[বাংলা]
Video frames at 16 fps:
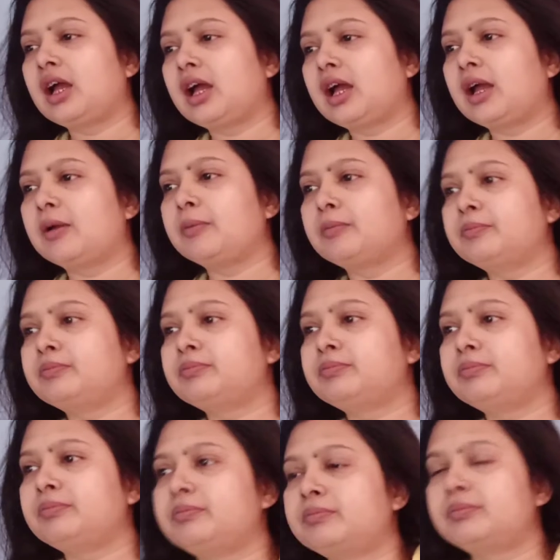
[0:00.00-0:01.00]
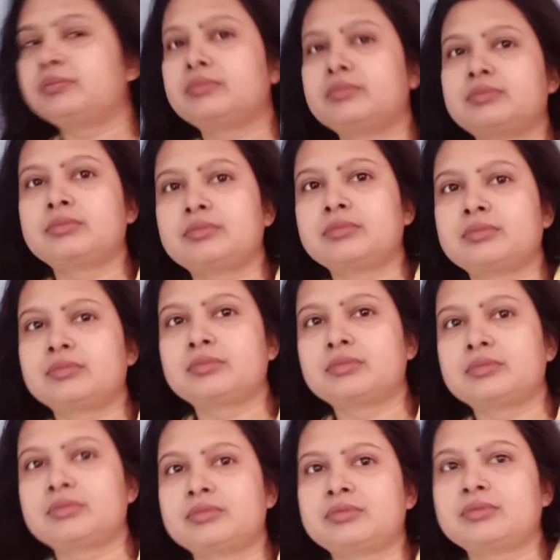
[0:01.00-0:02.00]
আর আমার তো
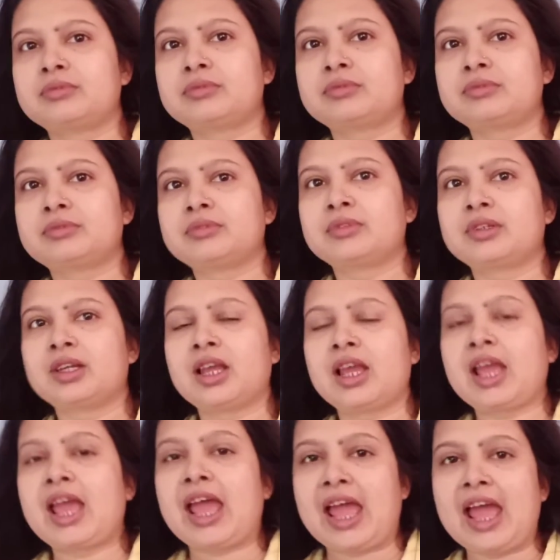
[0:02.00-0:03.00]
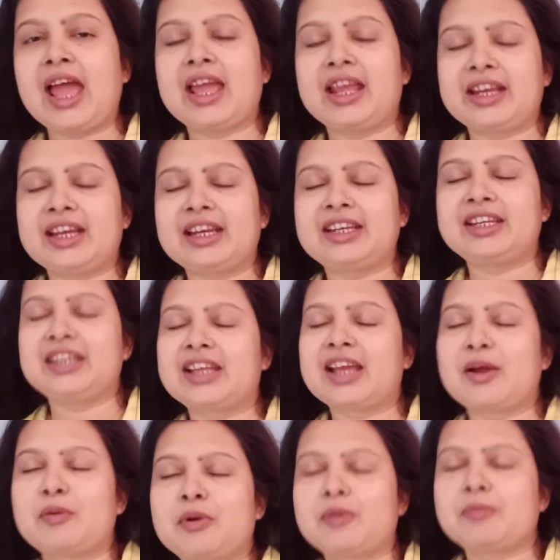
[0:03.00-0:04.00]
ঘুমোয়নি রাতে হ্যাঁ এটা ঠিক
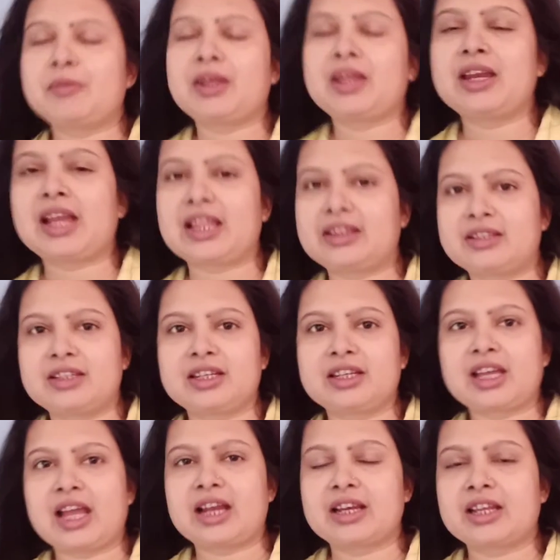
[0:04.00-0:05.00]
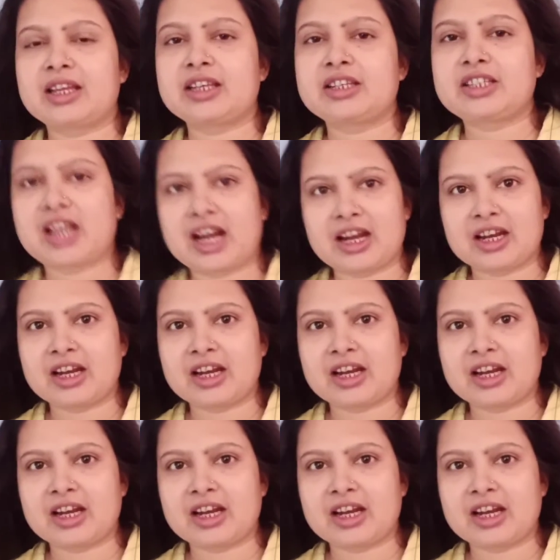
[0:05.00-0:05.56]
আমার মেয়ে রাত্রে কালকে সারা